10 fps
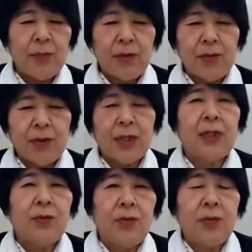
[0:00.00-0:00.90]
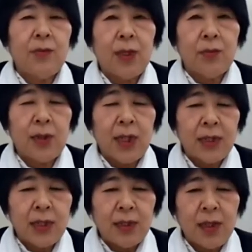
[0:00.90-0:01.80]
配の方の、まあ、ご
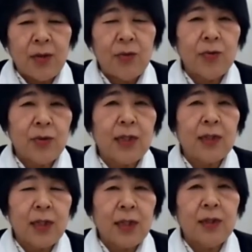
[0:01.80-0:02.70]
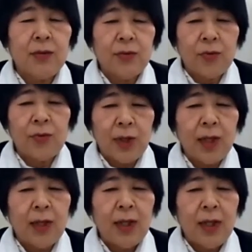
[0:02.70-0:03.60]
来店が多くなったっていうこと
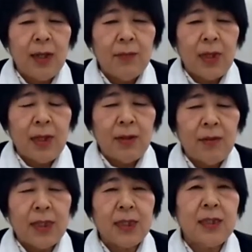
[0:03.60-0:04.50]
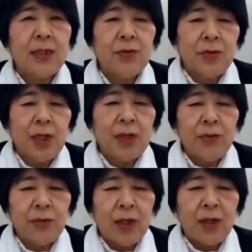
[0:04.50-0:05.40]
が、まあ、私たちの対
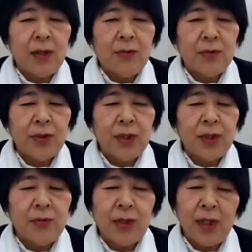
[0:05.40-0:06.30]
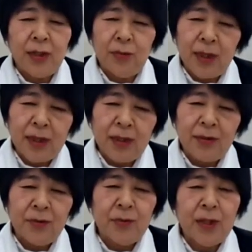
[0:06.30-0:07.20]
応が本当にこれでいいのかな、
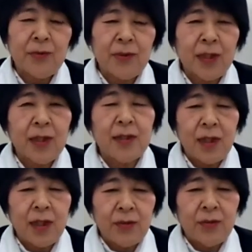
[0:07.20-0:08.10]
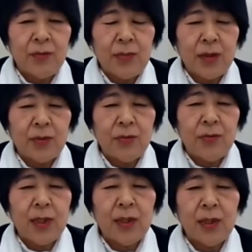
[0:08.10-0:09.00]
どうなのかなっていう、まあ、
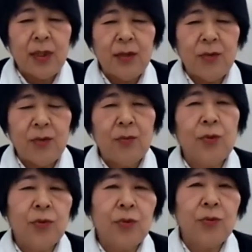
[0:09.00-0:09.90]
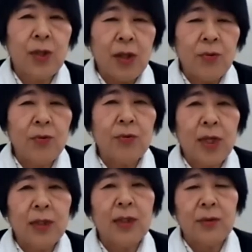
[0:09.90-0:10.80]
不安に思うことが多
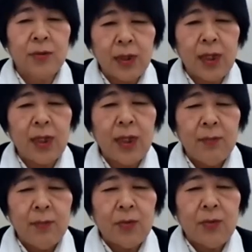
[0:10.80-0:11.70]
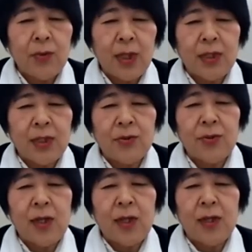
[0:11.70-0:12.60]
くあったので、まあ、今回受
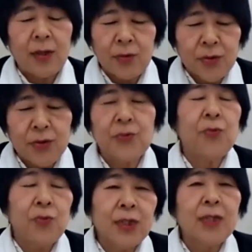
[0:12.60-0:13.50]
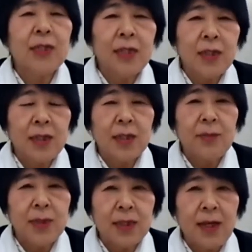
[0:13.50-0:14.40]
けあの、受講をさせていただき
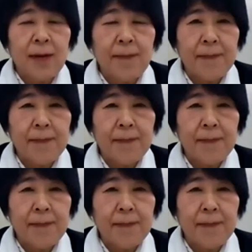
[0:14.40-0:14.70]
ました。